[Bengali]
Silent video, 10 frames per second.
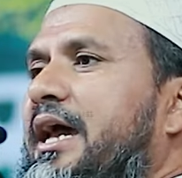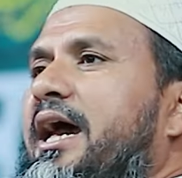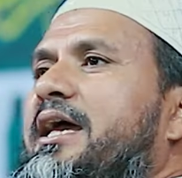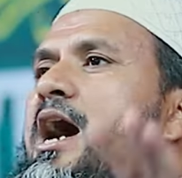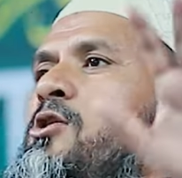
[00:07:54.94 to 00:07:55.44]

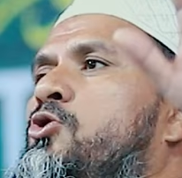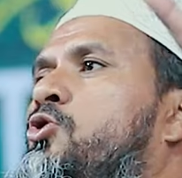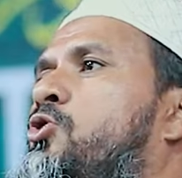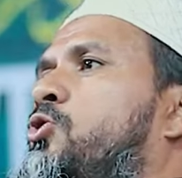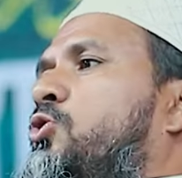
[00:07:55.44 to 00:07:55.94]
এই
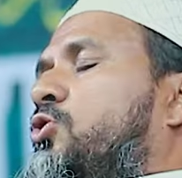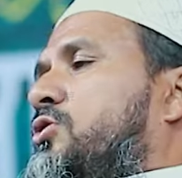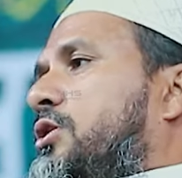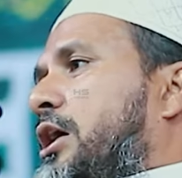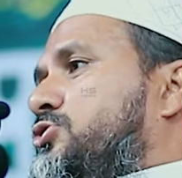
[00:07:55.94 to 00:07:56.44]
আঙ্গুর
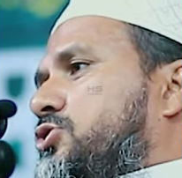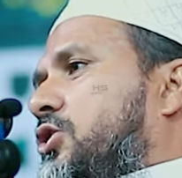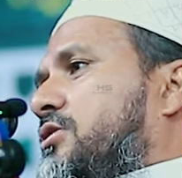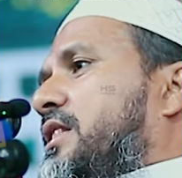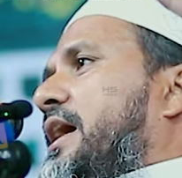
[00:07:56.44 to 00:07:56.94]
আচ্ছা
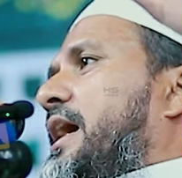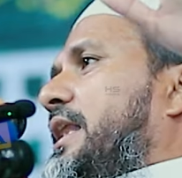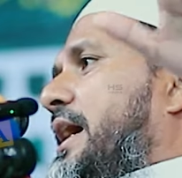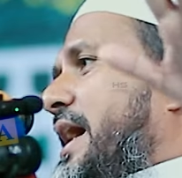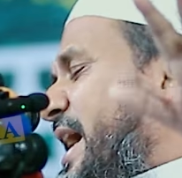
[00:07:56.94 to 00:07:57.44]
লাগা
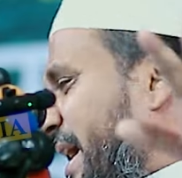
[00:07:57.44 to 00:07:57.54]
লাগা